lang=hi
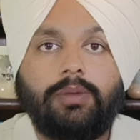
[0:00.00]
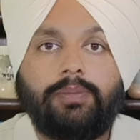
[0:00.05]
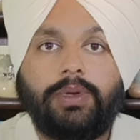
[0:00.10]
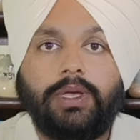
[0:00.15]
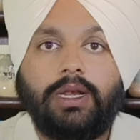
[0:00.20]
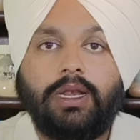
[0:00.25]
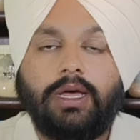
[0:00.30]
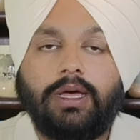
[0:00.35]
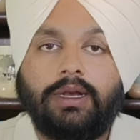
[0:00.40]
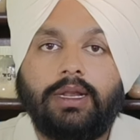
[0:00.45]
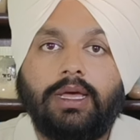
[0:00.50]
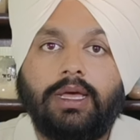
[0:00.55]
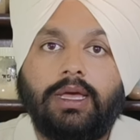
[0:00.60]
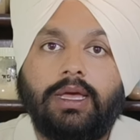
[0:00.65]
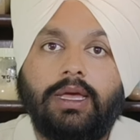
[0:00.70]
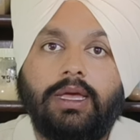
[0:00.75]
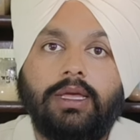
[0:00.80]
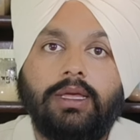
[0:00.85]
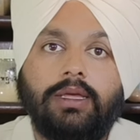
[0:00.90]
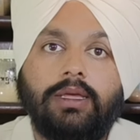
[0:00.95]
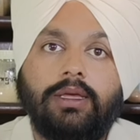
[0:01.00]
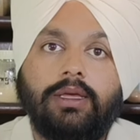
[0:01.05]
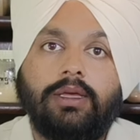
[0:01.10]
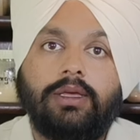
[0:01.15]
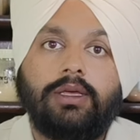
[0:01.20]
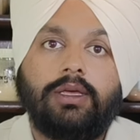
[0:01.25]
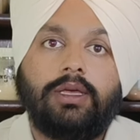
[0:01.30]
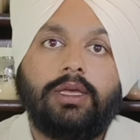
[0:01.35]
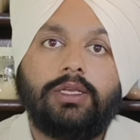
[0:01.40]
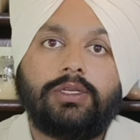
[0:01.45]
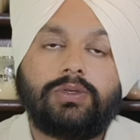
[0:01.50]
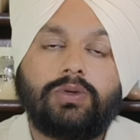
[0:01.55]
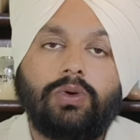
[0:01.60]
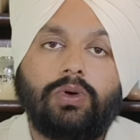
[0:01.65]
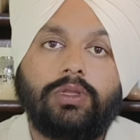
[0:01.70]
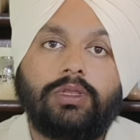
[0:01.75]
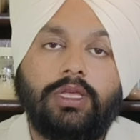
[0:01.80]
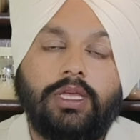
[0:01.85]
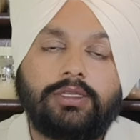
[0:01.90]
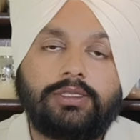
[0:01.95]
घर पे लाना है
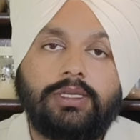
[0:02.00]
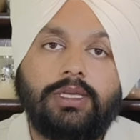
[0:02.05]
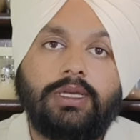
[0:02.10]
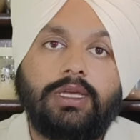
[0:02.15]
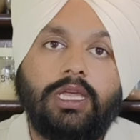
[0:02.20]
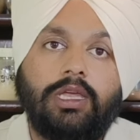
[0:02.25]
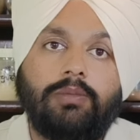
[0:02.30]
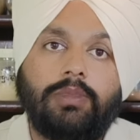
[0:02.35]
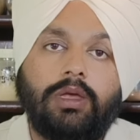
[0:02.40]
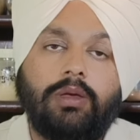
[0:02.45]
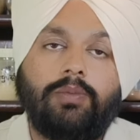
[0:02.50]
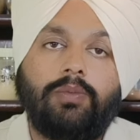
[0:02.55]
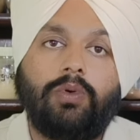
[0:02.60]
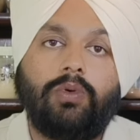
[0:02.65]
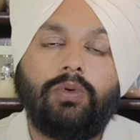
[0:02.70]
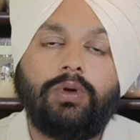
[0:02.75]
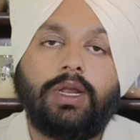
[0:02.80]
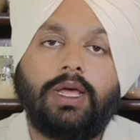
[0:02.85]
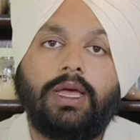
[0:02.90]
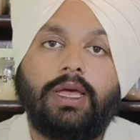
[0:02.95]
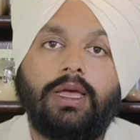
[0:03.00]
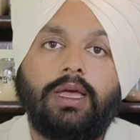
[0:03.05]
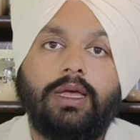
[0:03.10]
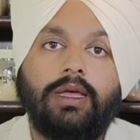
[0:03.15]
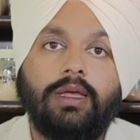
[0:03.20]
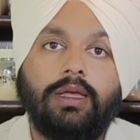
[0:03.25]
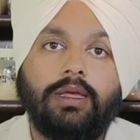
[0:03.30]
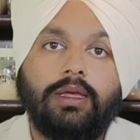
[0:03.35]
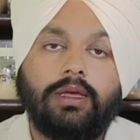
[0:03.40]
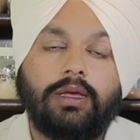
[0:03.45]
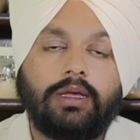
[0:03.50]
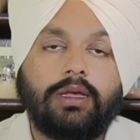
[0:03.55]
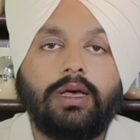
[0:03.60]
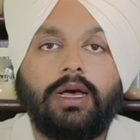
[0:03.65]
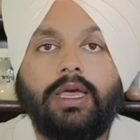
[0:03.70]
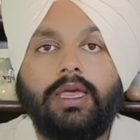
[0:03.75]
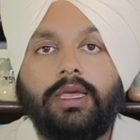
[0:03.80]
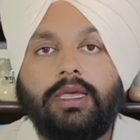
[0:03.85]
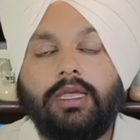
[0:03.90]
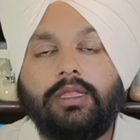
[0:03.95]
इसको देसी घी में भूनना है
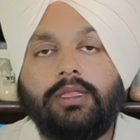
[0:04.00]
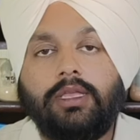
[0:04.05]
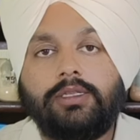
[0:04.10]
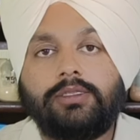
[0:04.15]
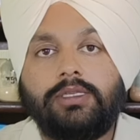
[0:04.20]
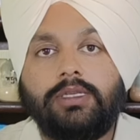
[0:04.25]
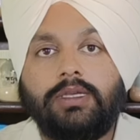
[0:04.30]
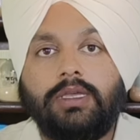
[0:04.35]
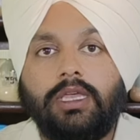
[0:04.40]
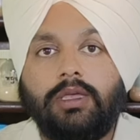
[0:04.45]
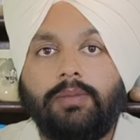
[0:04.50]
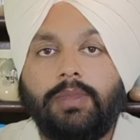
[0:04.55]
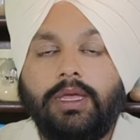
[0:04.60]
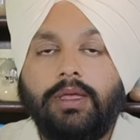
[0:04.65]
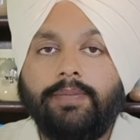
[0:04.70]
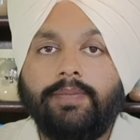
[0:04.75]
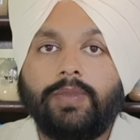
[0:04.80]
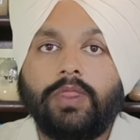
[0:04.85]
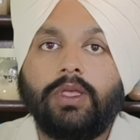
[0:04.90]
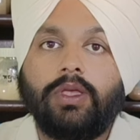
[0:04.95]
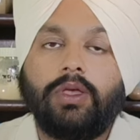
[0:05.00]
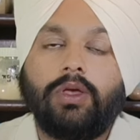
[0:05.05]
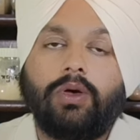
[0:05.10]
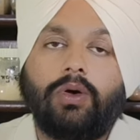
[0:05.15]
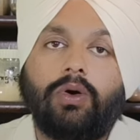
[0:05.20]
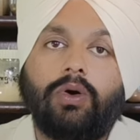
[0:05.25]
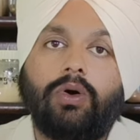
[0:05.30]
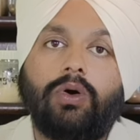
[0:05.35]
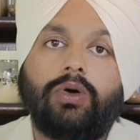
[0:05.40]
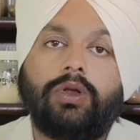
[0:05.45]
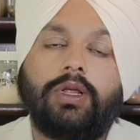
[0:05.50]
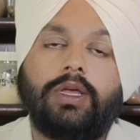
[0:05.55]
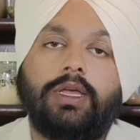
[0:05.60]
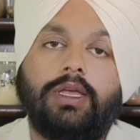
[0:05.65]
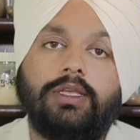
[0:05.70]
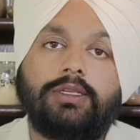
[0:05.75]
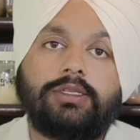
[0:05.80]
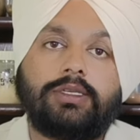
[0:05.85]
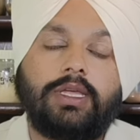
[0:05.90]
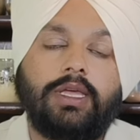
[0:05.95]
गाय के देसी घी में और
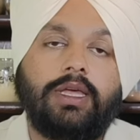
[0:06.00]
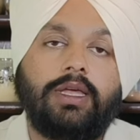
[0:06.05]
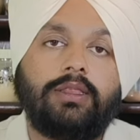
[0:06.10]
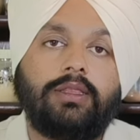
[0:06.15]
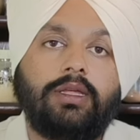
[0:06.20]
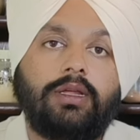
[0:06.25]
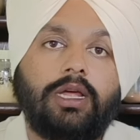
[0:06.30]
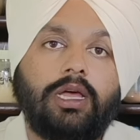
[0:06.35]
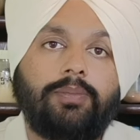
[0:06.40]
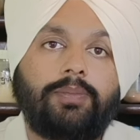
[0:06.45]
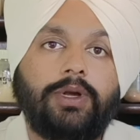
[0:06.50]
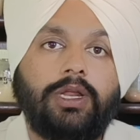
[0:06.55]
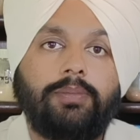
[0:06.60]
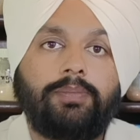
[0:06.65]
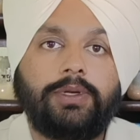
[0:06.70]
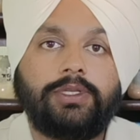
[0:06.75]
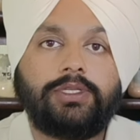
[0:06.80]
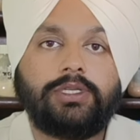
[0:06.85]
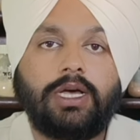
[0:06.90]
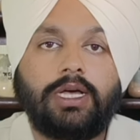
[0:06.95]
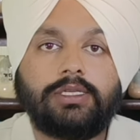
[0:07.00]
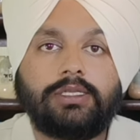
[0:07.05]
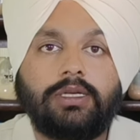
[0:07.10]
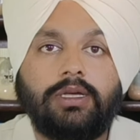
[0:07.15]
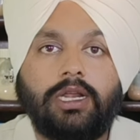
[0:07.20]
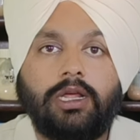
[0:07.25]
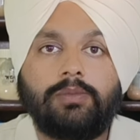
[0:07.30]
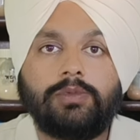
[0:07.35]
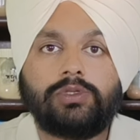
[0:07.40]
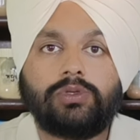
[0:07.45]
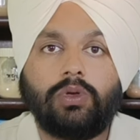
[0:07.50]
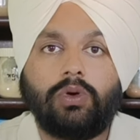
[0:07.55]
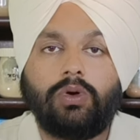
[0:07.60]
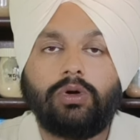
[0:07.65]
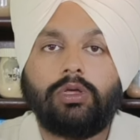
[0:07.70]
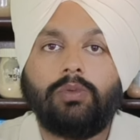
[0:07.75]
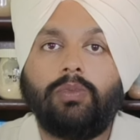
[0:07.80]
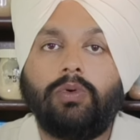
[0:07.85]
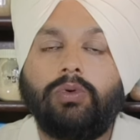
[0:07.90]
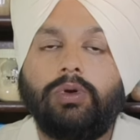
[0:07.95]
इसके अंदर आपने 50 ग्राम
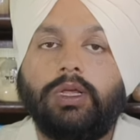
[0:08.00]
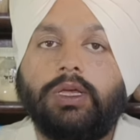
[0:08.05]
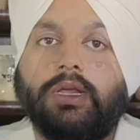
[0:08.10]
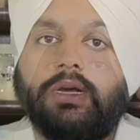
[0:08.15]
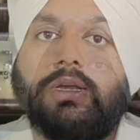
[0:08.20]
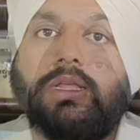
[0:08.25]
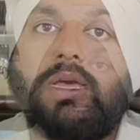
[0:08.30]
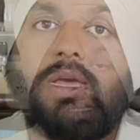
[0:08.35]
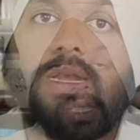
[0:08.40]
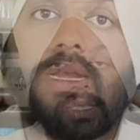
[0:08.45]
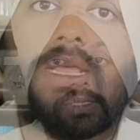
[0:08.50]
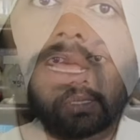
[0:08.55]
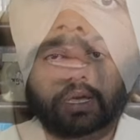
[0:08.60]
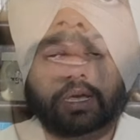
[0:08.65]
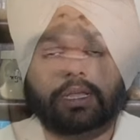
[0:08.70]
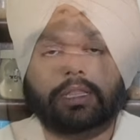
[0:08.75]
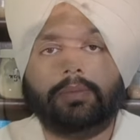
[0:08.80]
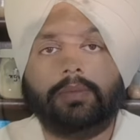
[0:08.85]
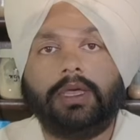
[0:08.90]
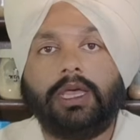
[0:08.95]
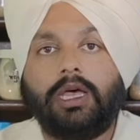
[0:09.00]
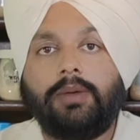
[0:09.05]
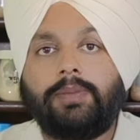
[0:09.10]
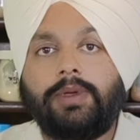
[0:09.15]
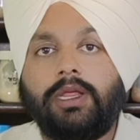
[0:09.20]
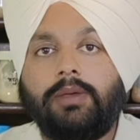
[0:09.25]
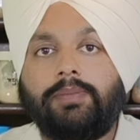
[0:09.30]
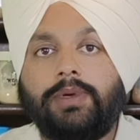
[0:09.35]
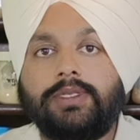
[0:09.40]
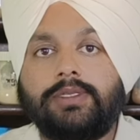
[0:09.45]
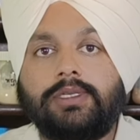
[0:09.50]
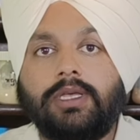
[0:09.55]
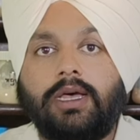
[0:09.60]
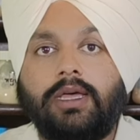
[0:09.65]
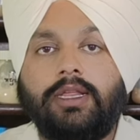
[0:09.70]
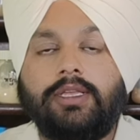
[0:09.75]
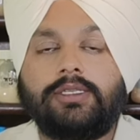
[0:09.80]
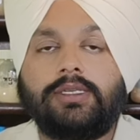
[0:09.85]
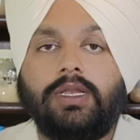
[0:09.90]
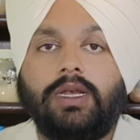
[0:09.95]
सौंठ भून कर इसके साथ में आपने
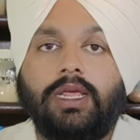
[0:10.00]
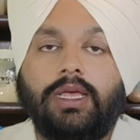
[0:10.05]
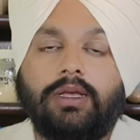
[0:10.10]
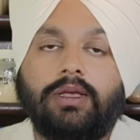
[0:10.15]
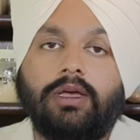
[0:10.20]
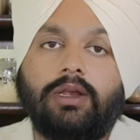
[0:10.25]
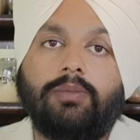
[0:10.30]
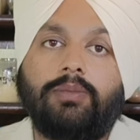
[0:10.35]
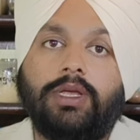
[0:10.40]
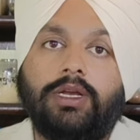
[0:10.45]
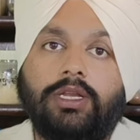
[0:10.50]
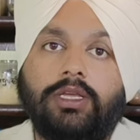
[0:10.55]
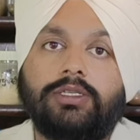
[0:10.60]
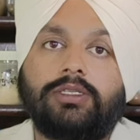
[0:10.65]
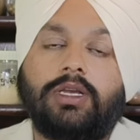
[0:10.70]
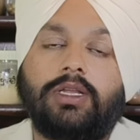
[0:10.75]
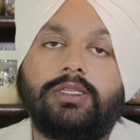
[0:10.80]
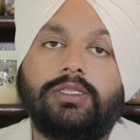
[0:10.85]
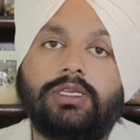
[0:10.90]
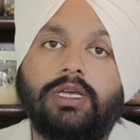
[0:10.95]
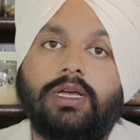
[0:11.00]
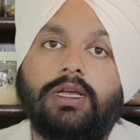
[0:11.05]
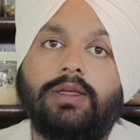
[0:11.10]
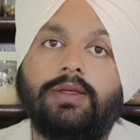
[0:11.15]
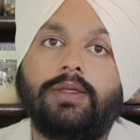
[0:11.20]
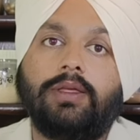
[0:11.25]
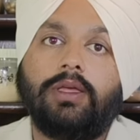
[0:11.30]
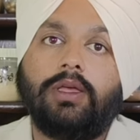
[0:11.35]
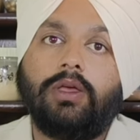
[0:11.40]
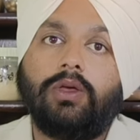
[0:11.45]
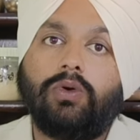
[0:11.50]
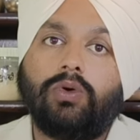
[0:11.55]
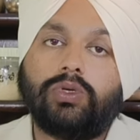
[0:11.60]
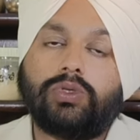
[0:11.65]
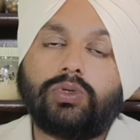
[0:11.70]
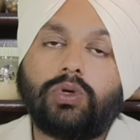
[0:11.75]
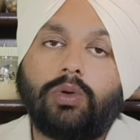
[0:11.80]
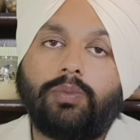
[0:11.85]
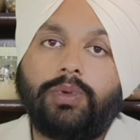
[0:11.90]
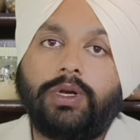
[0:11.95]
पंसारी से लेकर मीठी सांझा
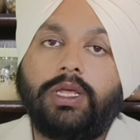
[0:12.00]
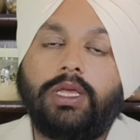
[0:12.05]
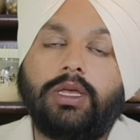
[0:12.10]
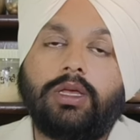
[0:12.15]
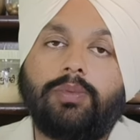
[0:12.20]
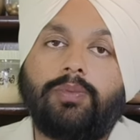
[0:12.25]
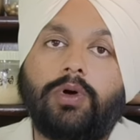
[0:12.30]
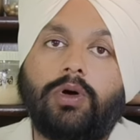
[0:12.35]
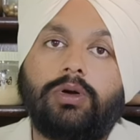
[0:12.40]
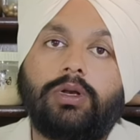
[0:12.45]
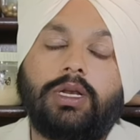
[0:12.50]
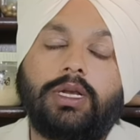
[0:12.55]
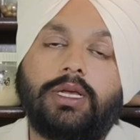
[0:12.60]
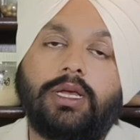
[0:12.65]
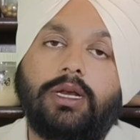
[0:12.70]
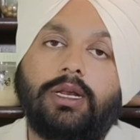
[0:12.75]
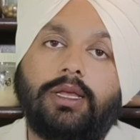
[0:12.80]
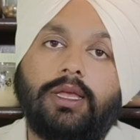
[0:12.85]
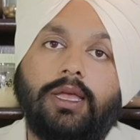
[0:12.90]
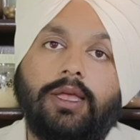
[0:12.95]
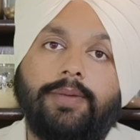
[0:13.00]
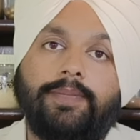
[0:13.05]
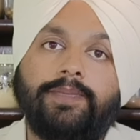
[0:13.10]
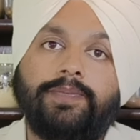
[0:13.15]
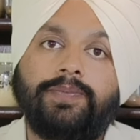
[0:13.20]
उसको ब्रीक पाउडर करके